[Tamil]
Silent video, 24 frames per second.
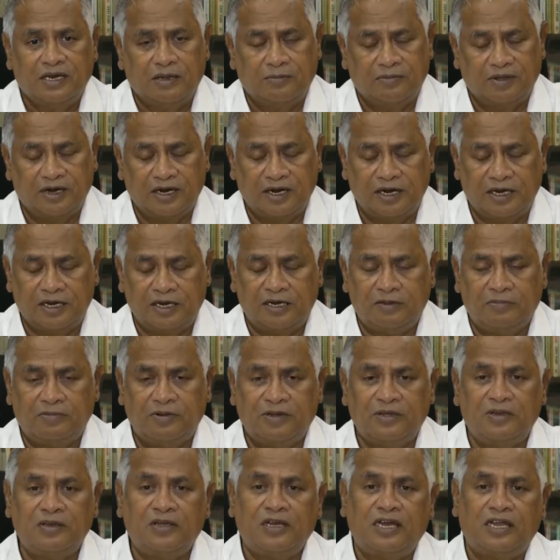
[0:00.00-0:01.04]
நம்ம ரெண்டு
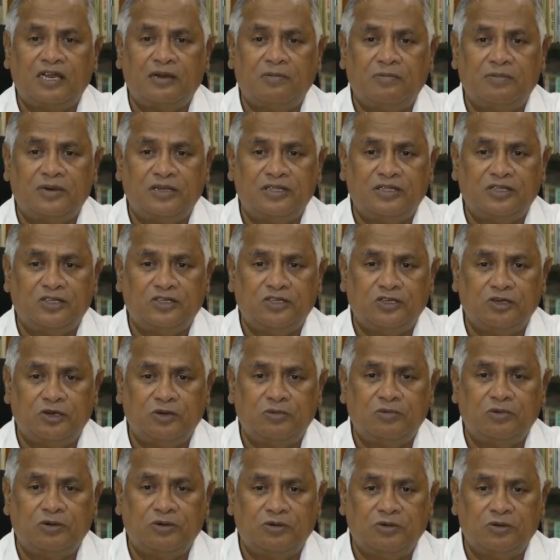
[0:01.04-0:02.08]
பேரும் கரம் பிடித்து
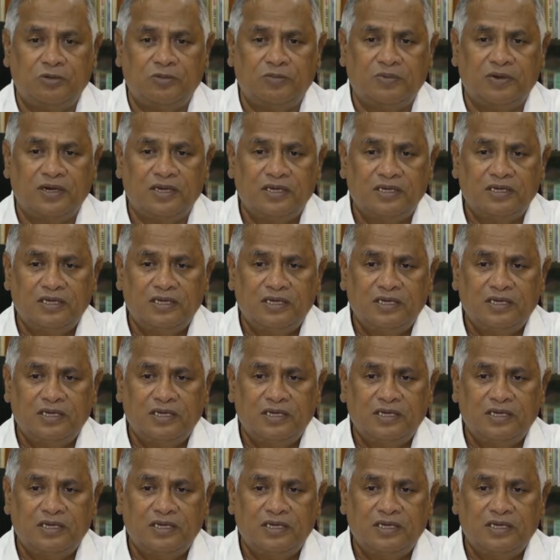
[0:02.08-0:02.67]
ஜோம் பண்ணுவோம்ப்பா